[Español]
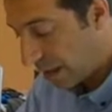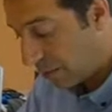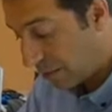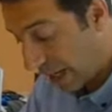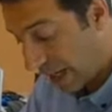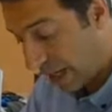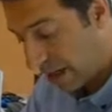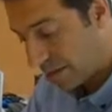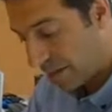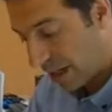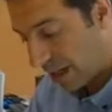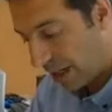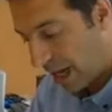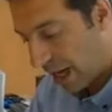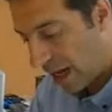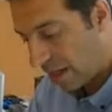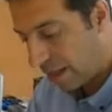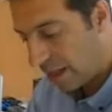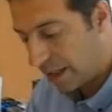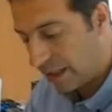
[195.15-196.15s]
Bien es
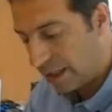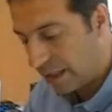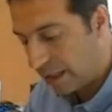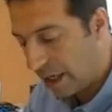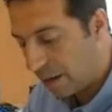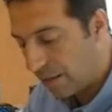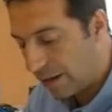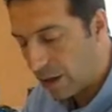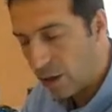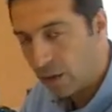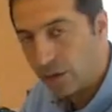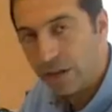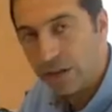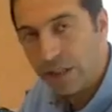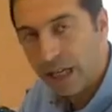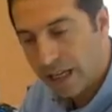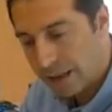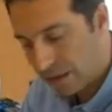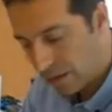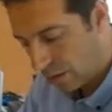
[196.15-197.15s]
verdad que tiraba con
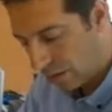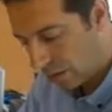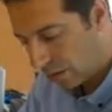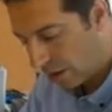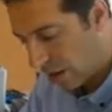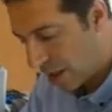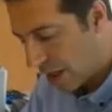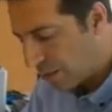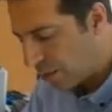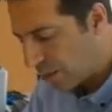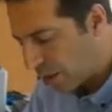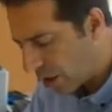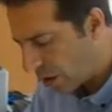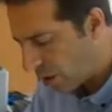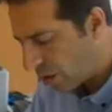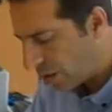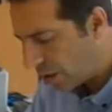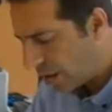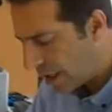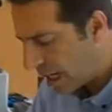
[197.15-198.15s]
tiento, porque
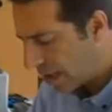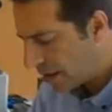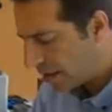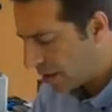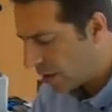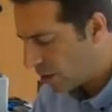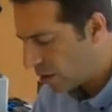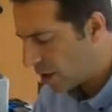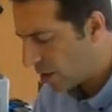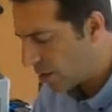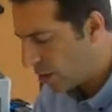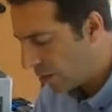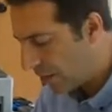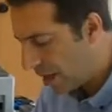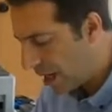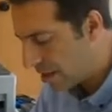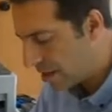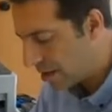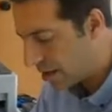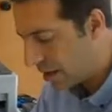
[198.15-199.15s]
Rocinante no se
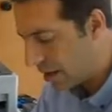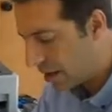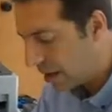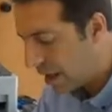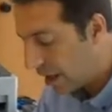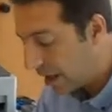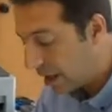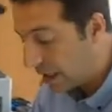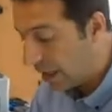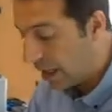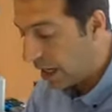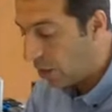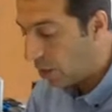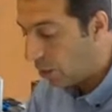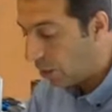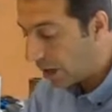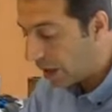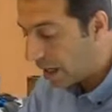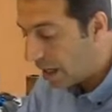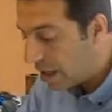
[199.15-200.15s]
moviese, y
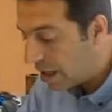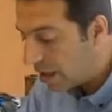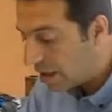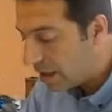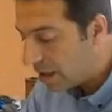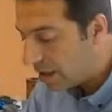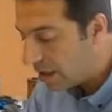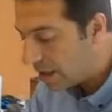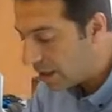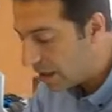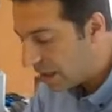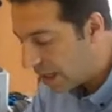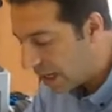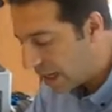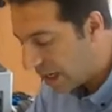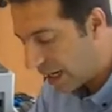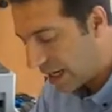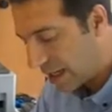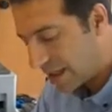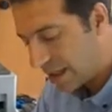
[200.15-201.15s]
aunque él
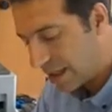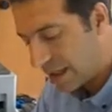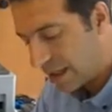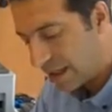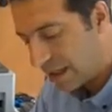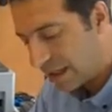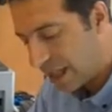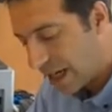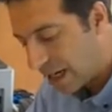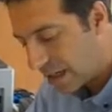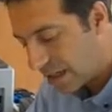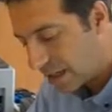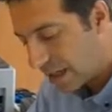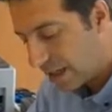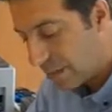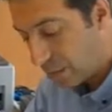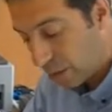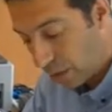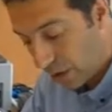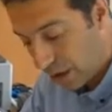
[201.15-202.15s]
quisiera sentarse
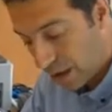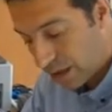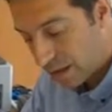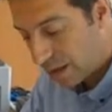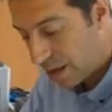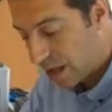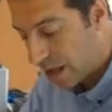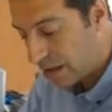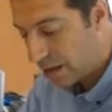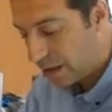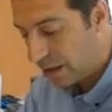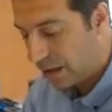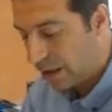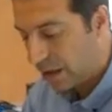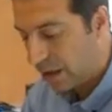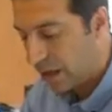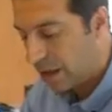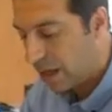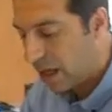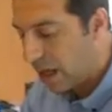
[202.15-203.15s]
y ponerse en la
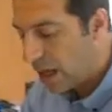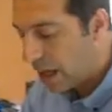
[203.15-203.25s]
silla,